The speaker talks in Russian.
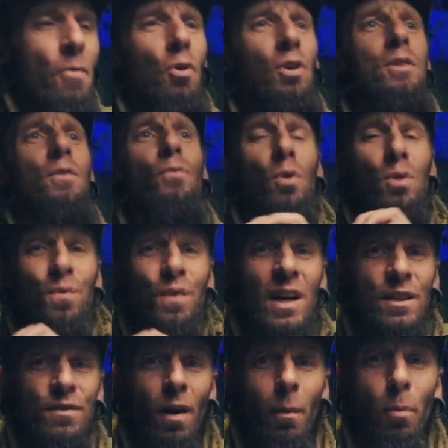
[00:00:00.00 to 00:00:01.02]
вот, вот
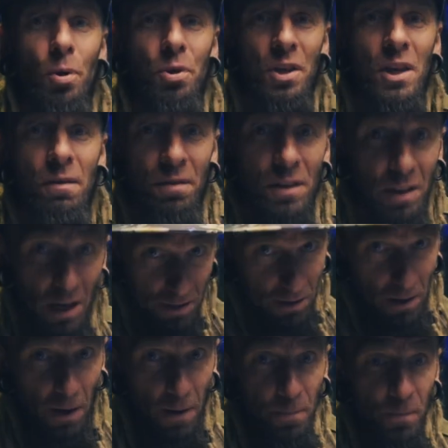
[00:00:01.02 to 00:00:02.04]
век свободы не
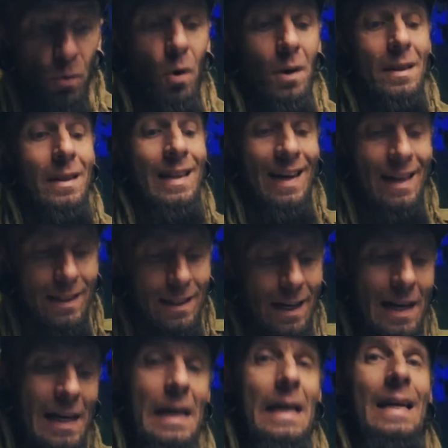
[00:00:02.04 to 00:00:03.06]
видать. Но
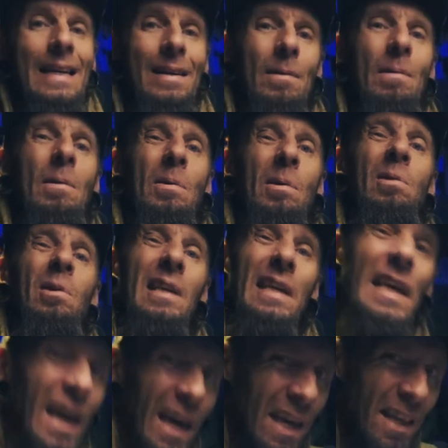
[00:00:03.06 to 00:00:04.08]
тогда
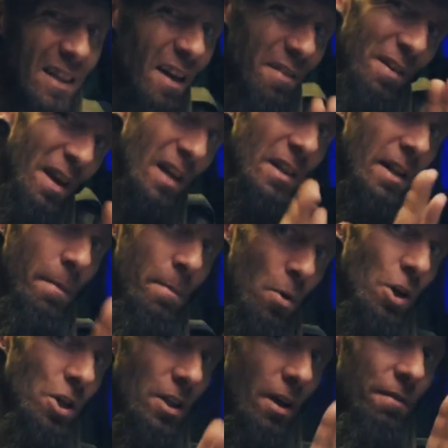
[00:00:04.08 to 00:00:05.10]
окей, наверное,
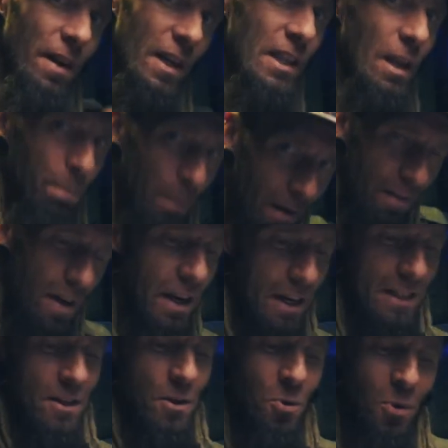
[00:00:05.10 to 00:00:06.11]
можно в это
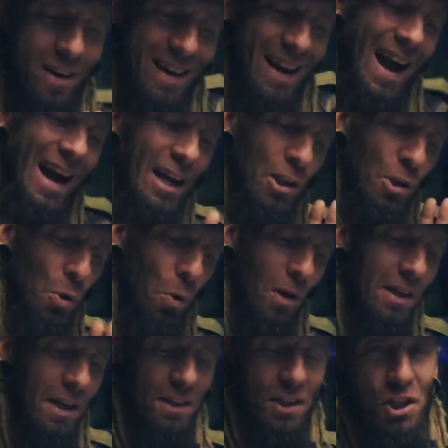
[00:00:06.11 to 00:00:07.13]
поверить. Но как
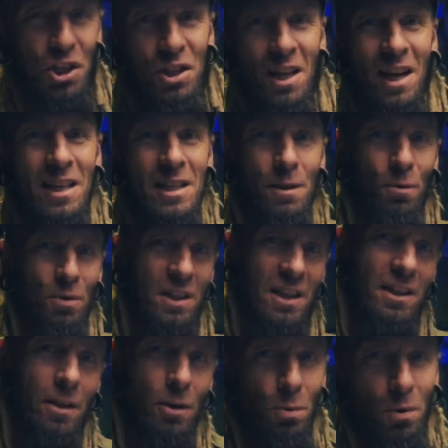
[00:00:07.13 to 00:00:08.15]
только начинается вот
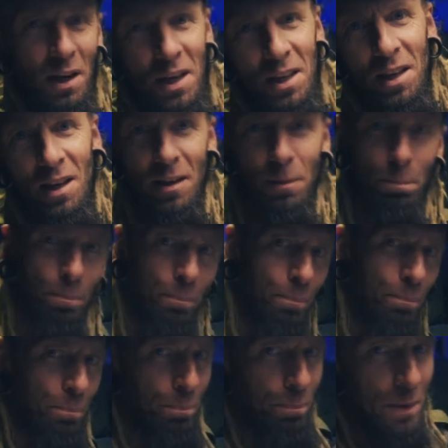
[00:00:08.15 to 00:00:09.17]
это юление
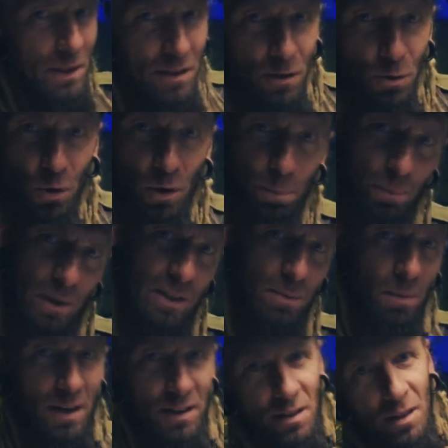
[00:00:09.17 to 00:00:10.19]
пиздой по
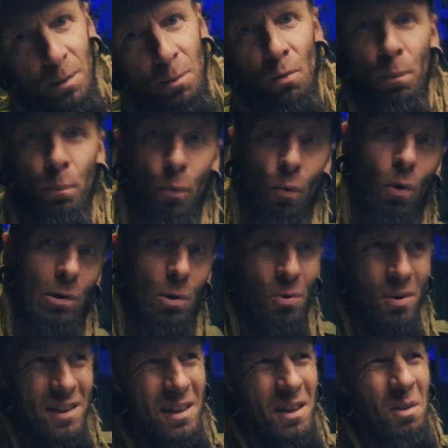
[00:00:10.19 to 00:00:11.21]
смазанному полу,
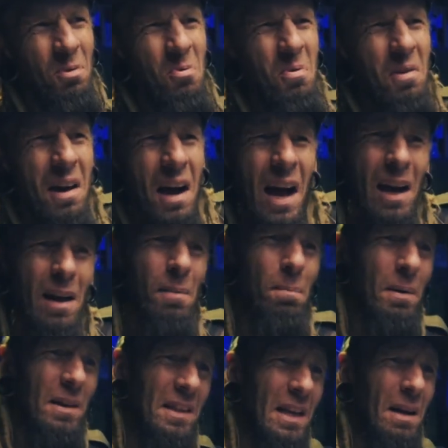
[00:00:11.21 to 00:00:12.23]
вот это, ну как
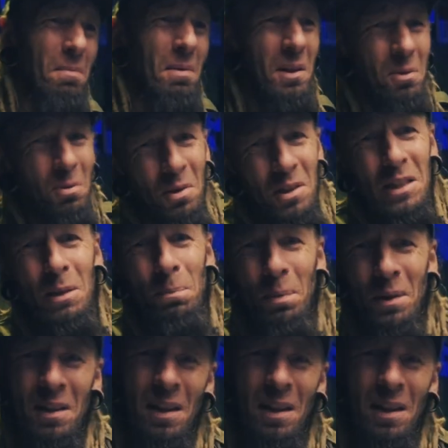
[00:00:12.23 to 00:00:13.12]
бы там оно типа